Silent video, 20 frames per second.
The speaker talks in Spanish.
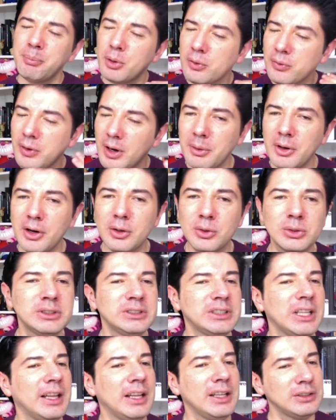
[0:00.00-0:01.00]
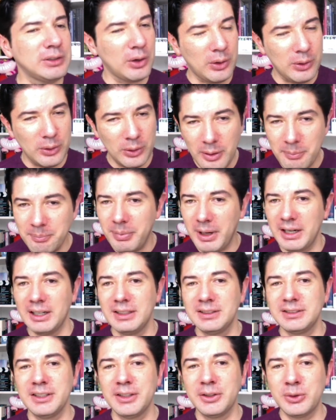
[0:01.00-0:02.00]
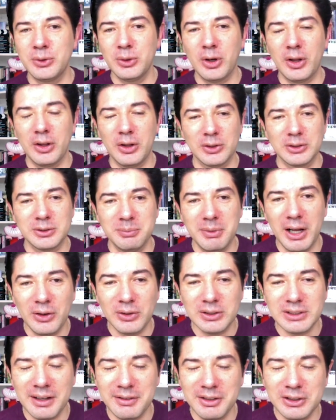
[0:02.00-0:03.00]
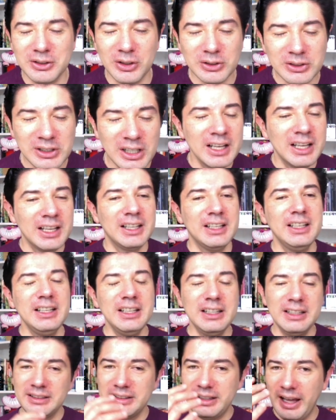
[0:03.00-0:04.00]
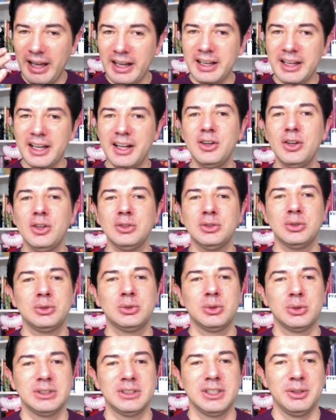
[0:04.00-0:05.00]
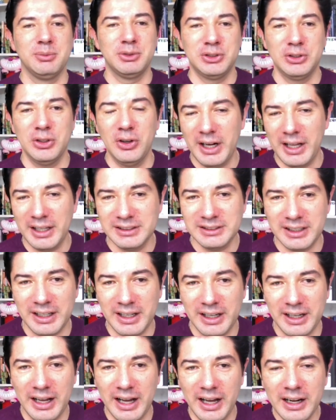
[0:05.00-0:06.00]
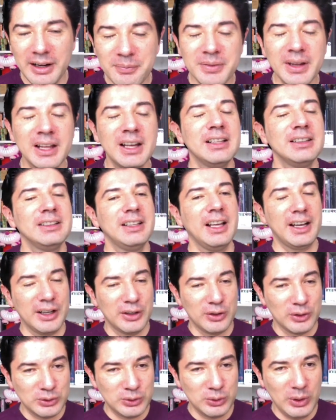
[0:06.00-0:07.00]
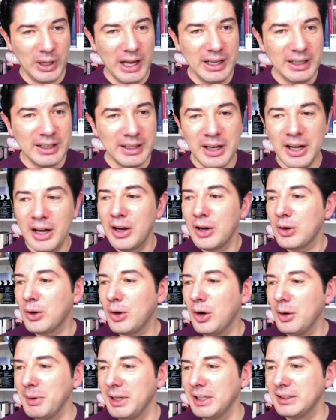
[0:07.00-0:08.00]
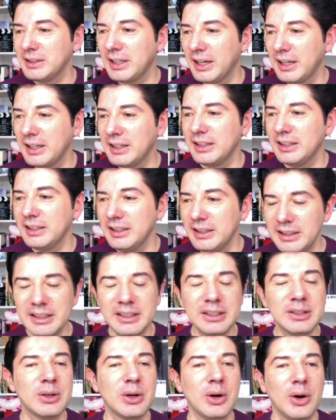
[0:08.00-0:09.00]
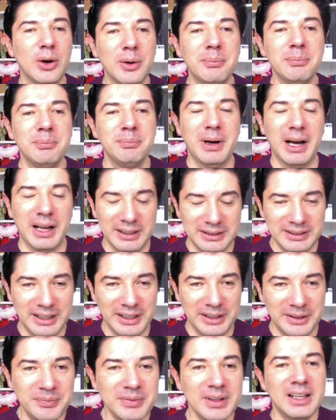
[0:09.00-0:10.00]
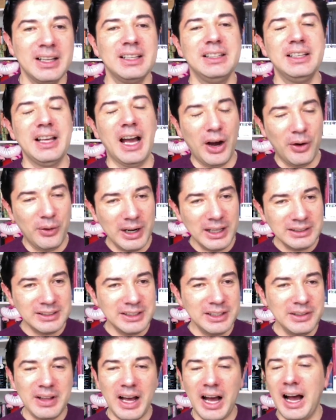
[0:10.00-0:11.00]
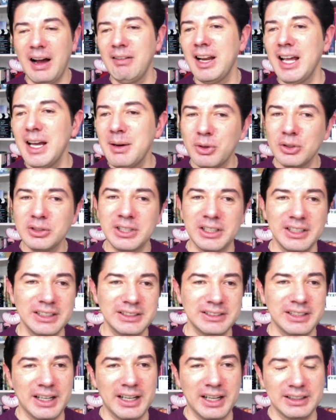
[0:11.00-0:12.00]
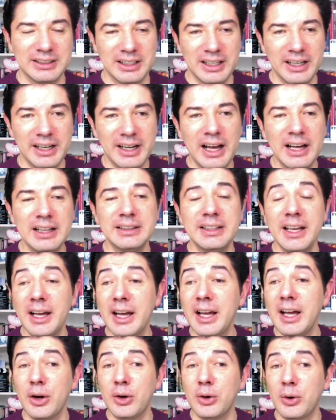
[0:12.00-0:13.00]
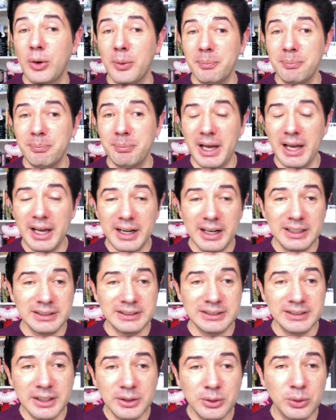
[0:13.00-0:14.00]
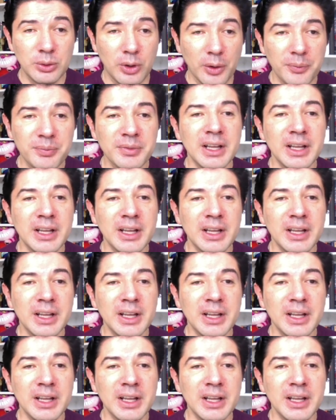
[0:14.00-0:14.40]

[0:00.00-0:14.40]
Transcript: por favor, ustedes rompan el círculo de los malos hábitos y déjenos su suscripción a este canal, déjenos su like, comenten y compartan. Y ahora sí, hablemos en esta cartelera de Romper el Círculo,